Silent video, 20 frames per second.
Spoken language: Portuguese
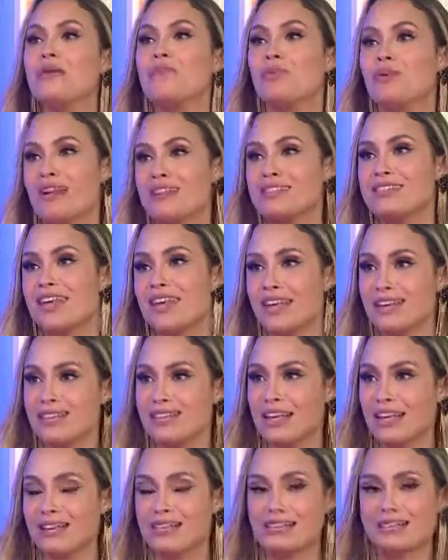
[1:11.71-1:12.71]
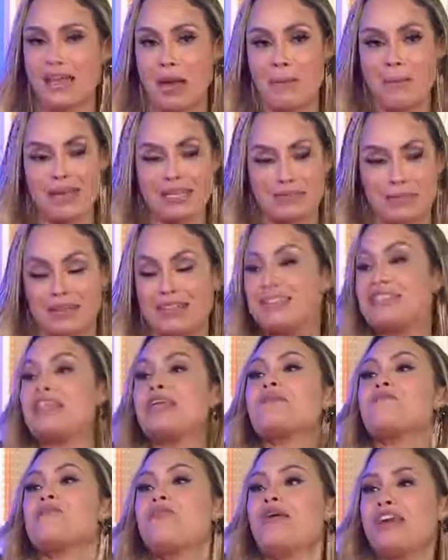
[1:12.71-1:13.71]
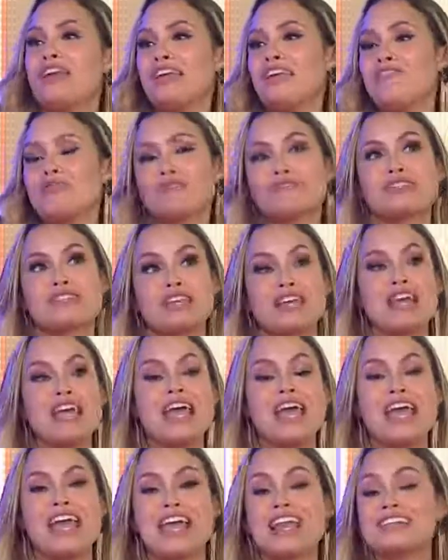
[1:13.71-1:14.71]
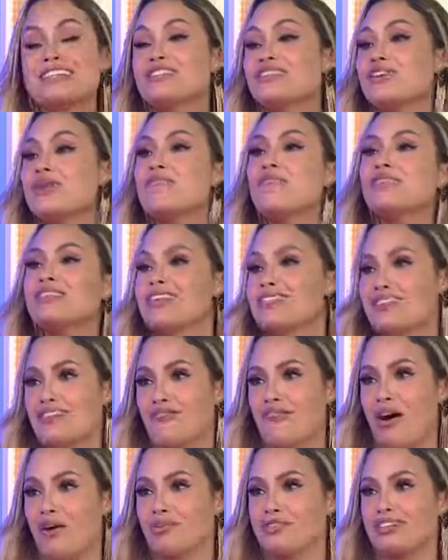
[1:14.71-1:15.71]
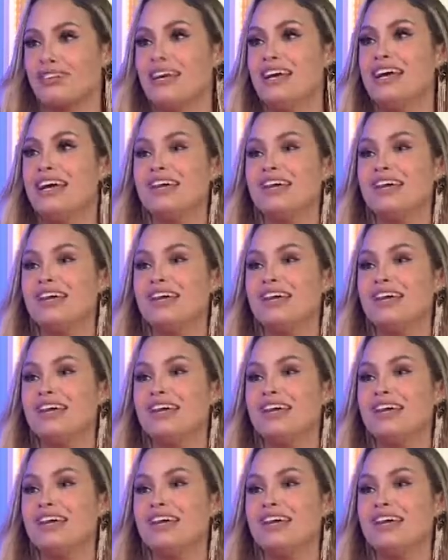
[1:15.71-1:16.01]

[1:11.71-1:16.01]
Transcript: por eles serem assim da mesma tribo ali, vamos dizer, ele sentia muito essa falta.